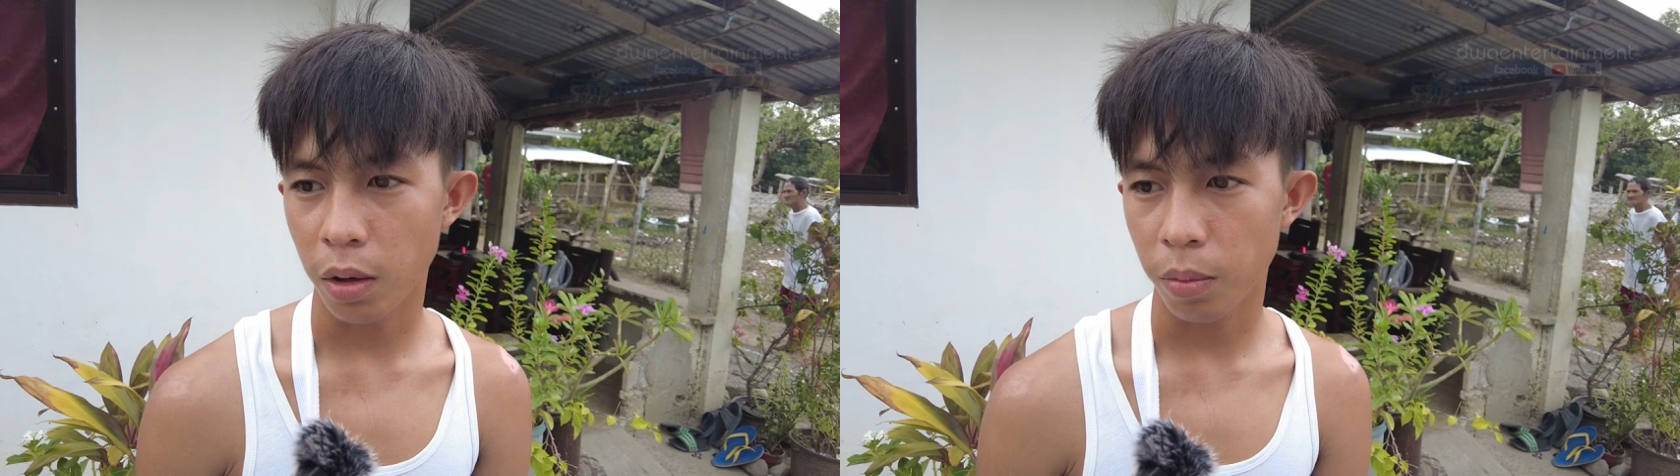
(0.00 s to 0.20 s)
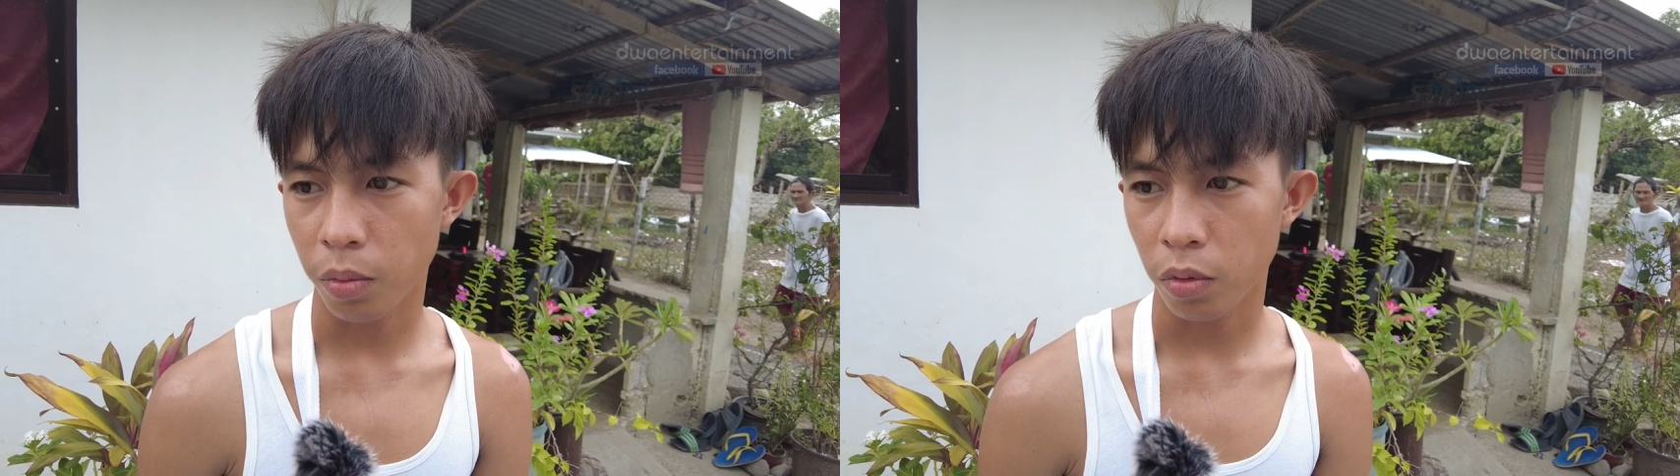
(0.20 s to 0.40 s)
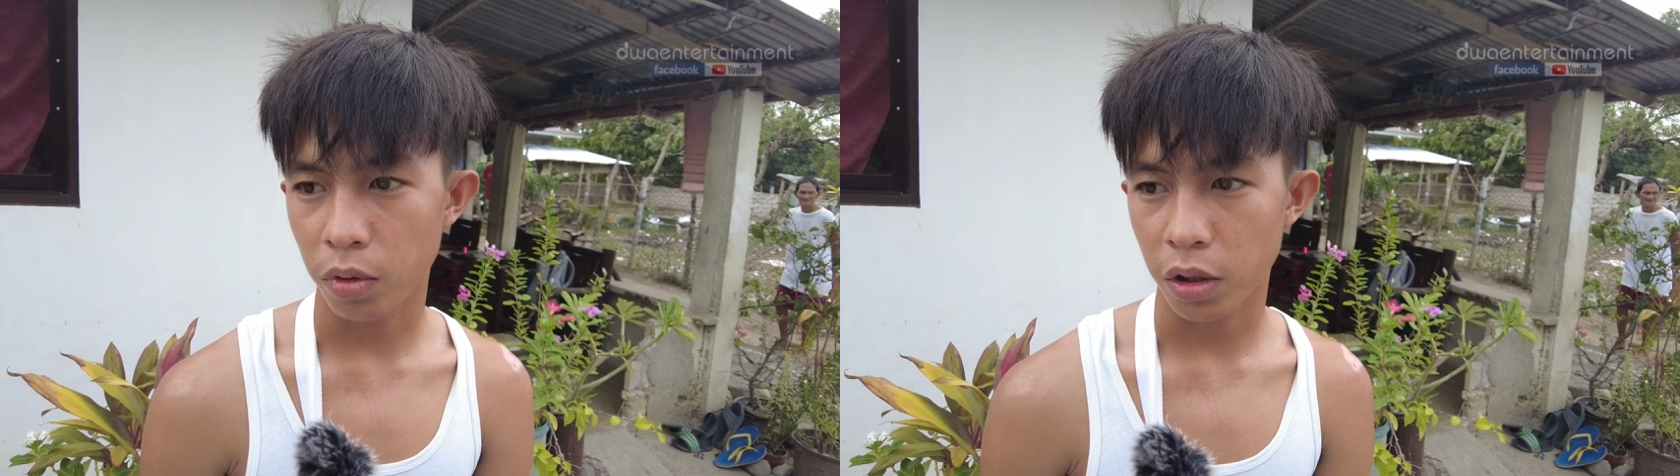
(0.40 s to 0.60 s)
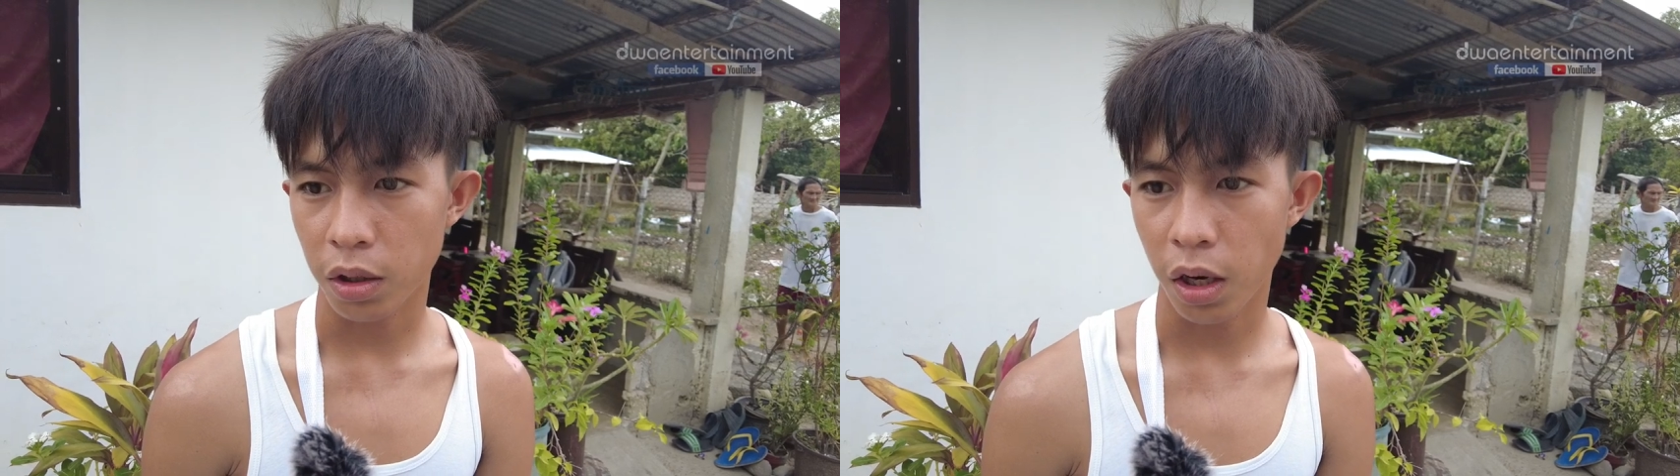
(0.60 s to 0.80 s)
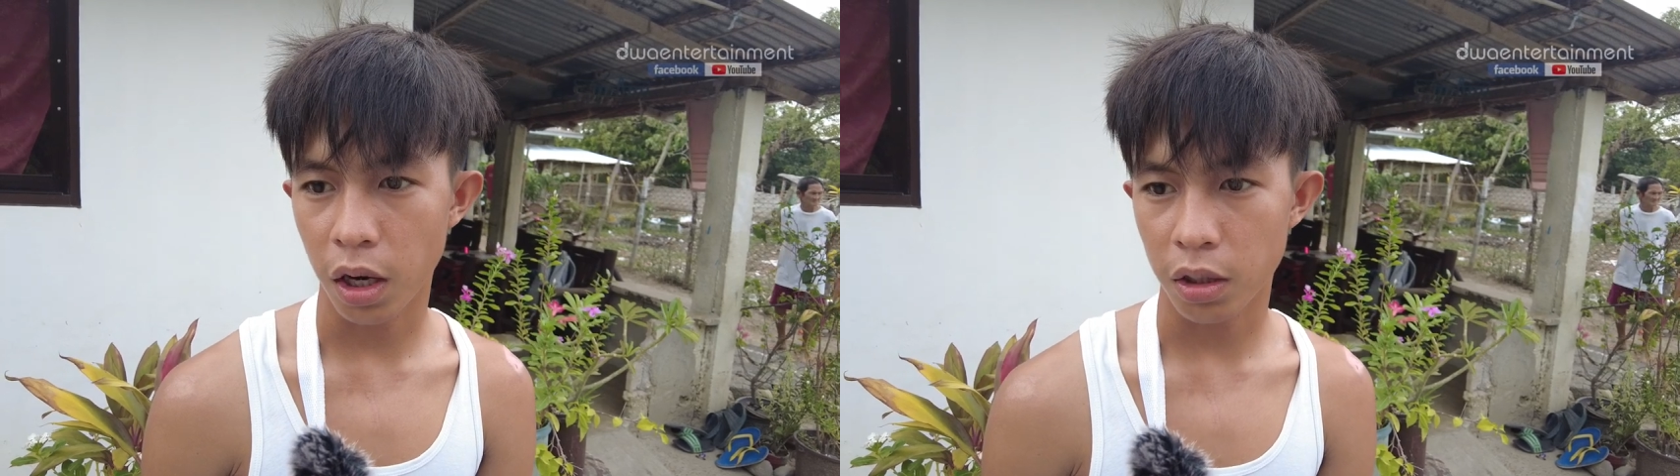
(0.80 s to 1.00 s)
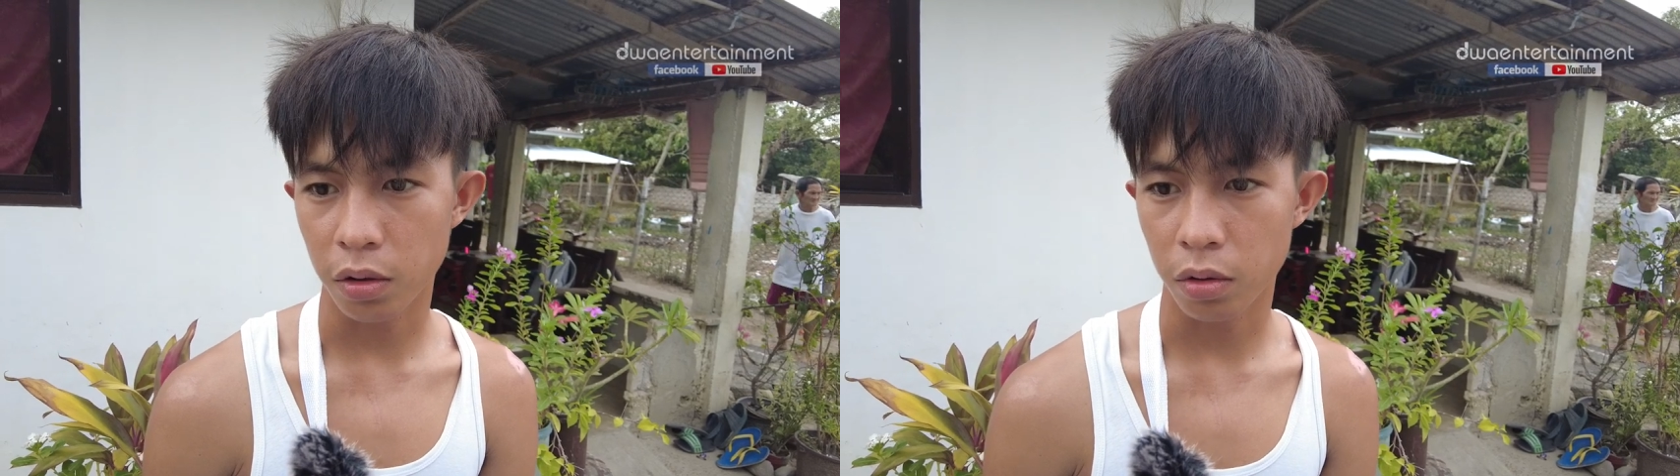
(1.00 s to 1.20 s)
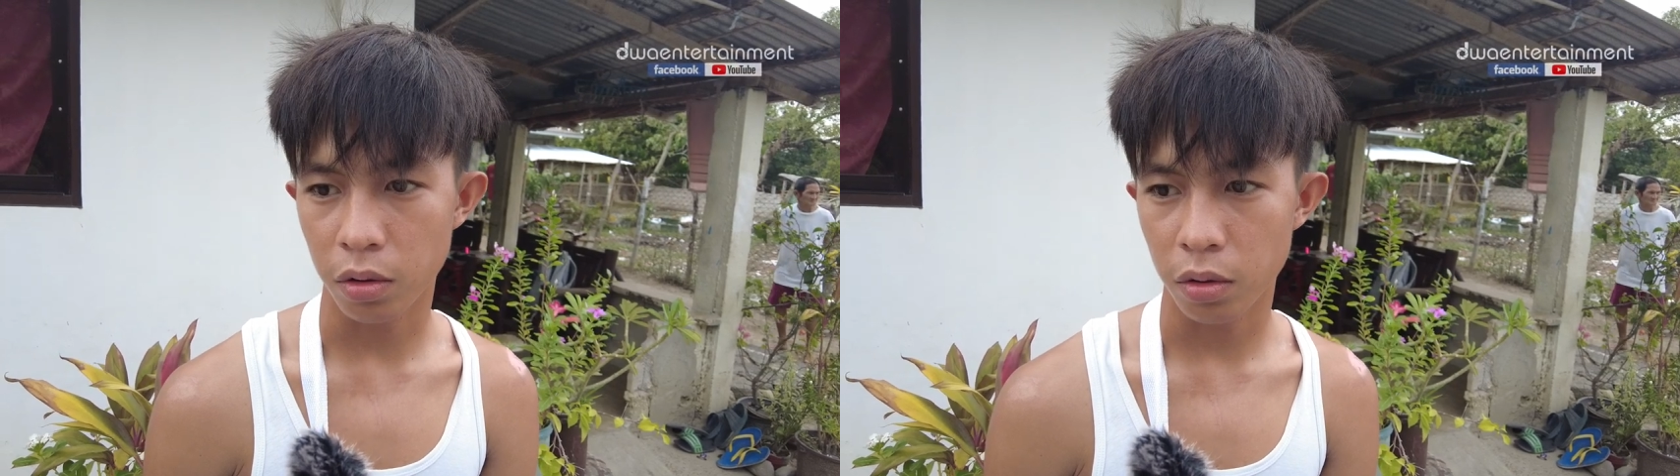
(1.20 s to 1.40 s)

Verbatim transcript: naman pong disgrasya doon.